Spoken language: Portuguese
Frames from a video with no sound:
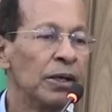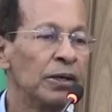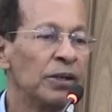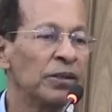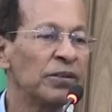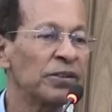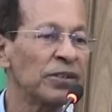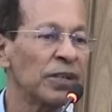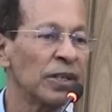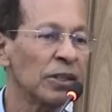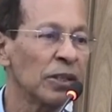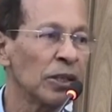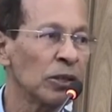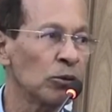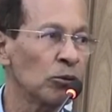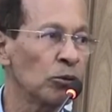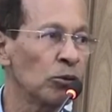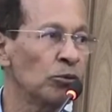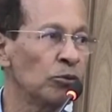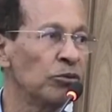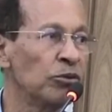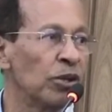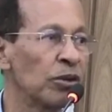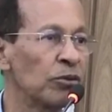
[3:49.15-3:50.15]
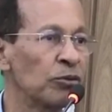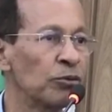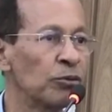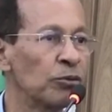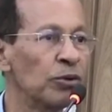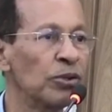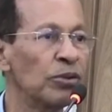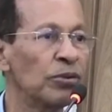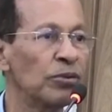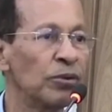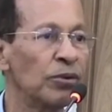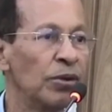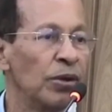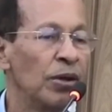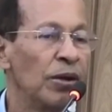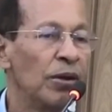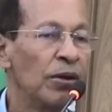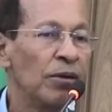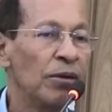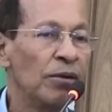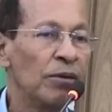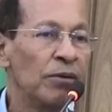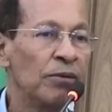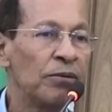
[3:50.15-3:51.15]
E Santo Antônio de Jesus
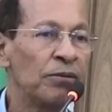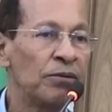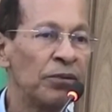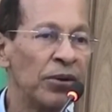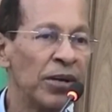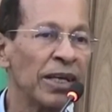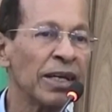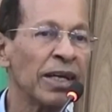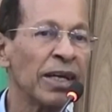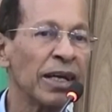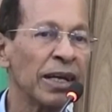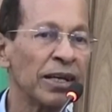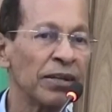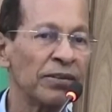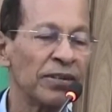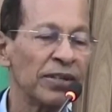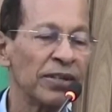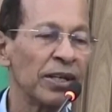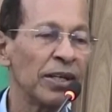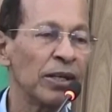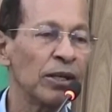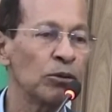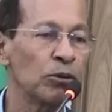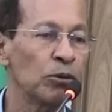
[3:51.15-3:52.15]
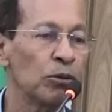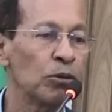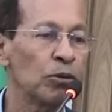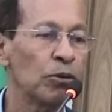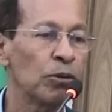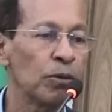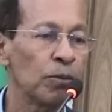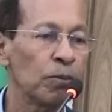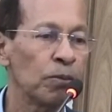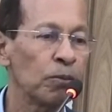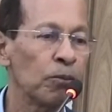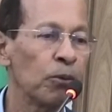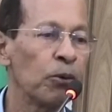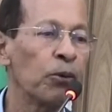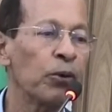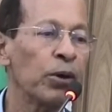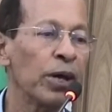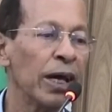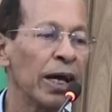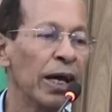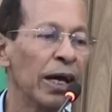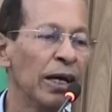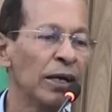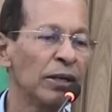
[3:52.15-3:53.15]
vem crescendo por,
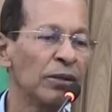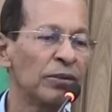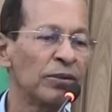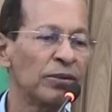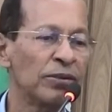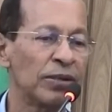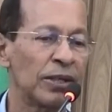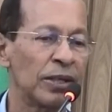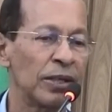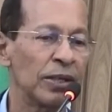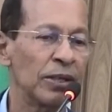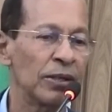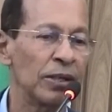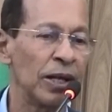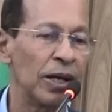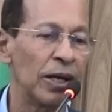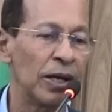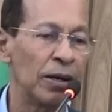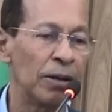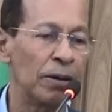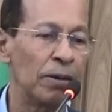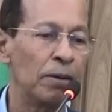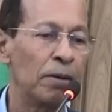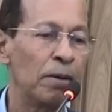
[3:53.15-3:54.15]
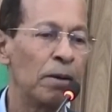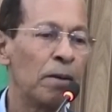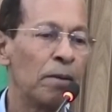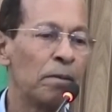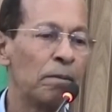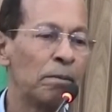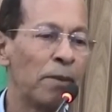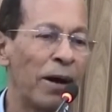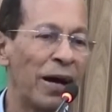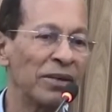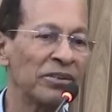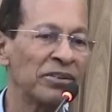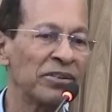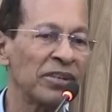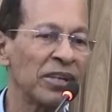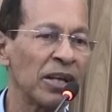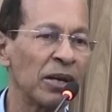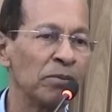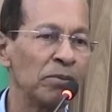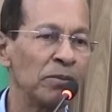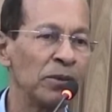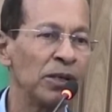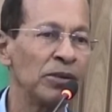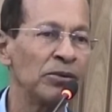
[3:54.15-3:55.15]
antes que era
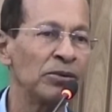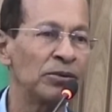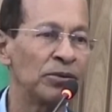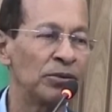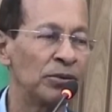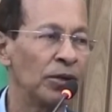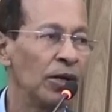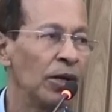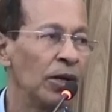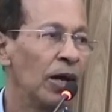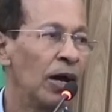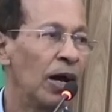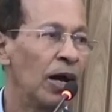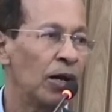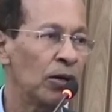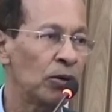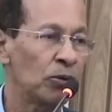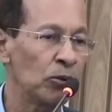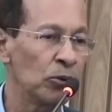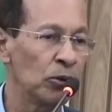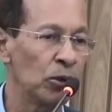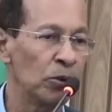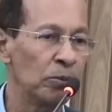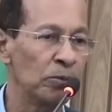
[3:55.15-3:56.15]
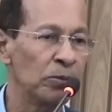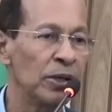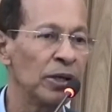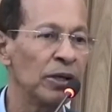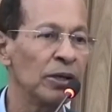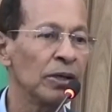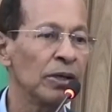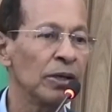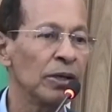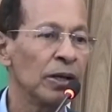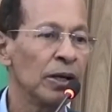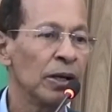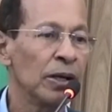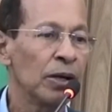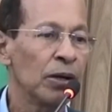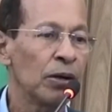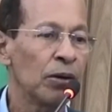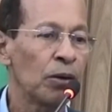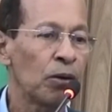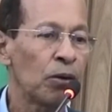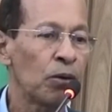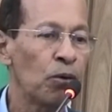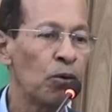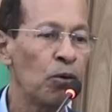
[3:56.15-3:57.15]
basicamente a economia
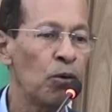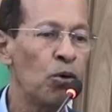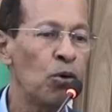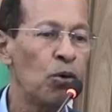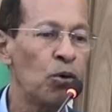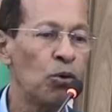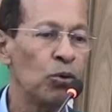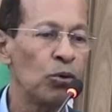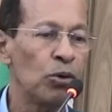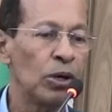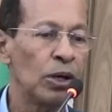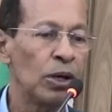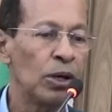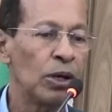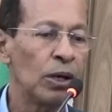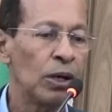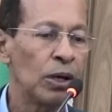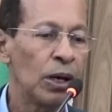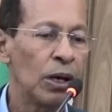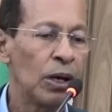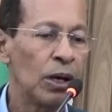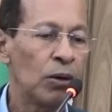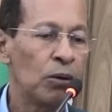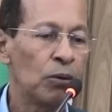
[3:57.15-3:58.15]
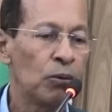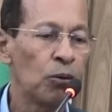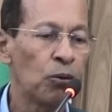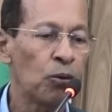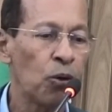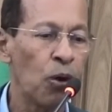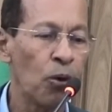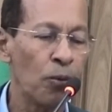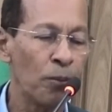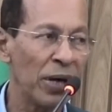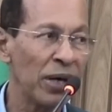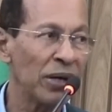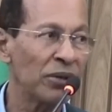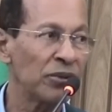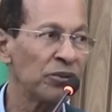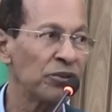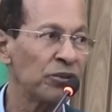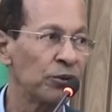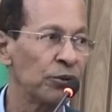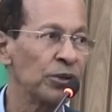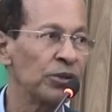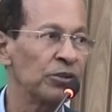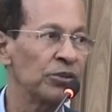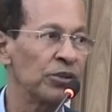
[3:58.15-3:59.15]
com o
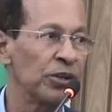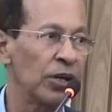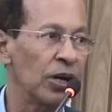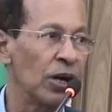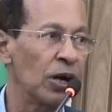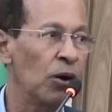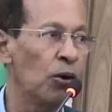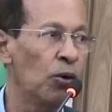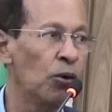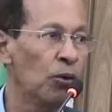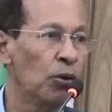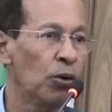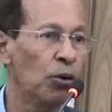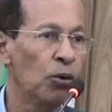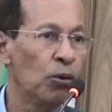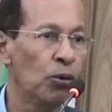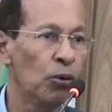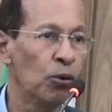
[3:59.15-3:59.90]
comércio em geral,